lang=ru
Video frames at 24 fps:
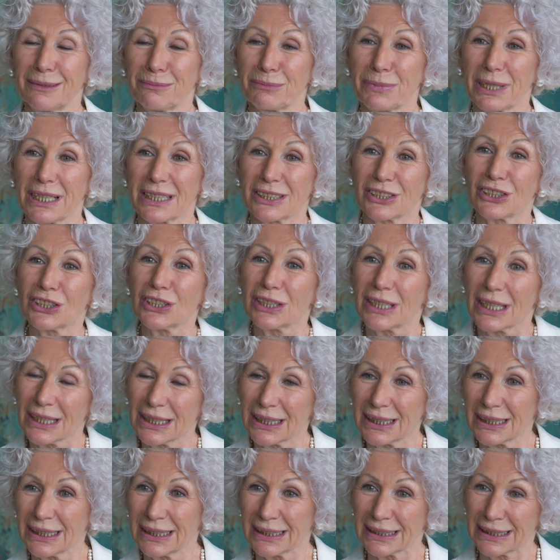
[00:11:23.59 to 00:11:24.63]
прожить на
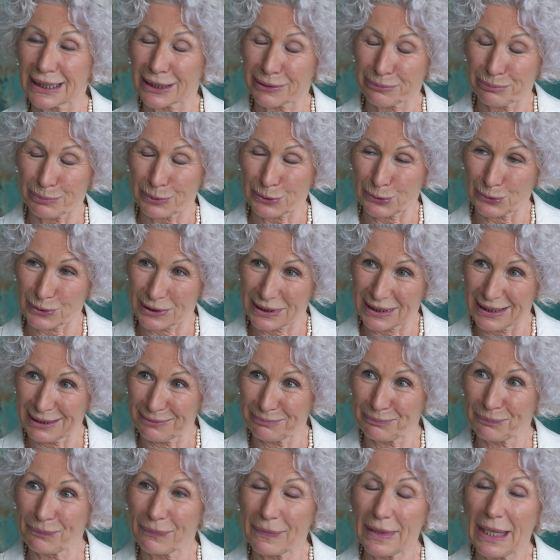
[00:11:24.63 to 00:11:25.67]
них не так просто.